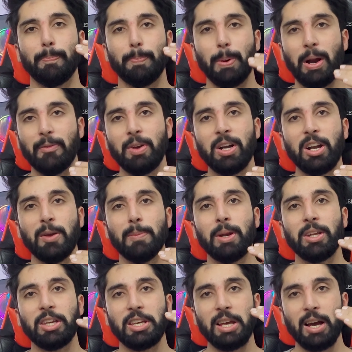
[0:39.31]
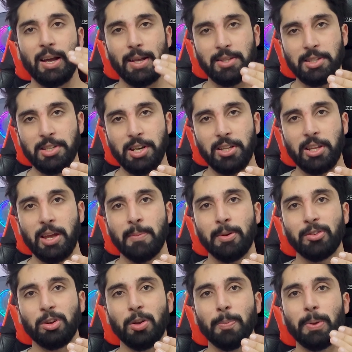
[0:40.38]
प्राइवेट लेबल किया कैसे जाता है
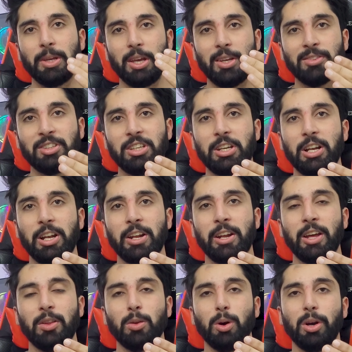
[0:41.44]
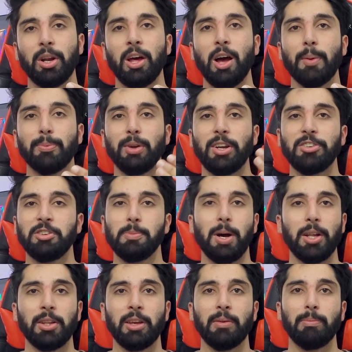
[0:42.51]
अमेजोन पे ये सीख लेना है तो अगला आप जाहिर सी
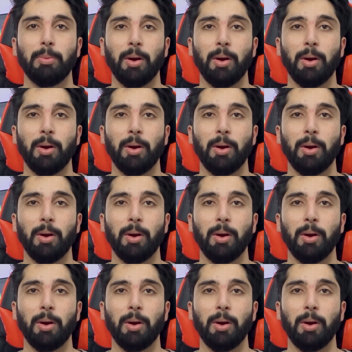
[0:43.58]
बात है